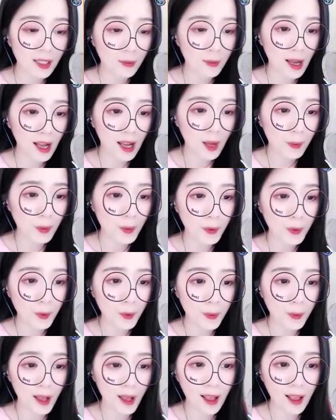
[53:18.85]
任凭
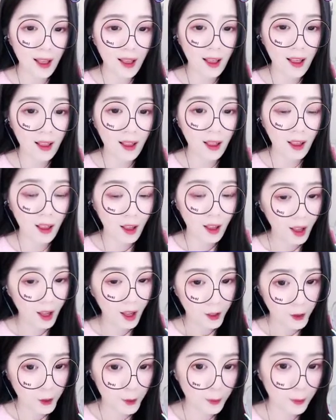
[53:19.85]
枝桠割
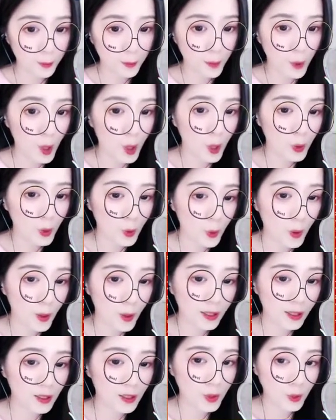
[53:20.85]
刮她最珍爱
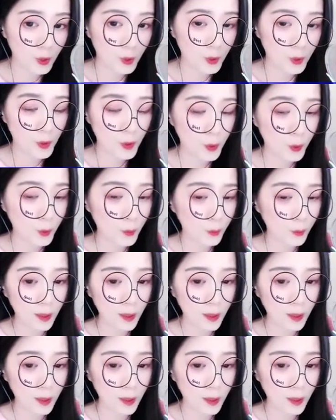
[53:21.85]
的衣裙，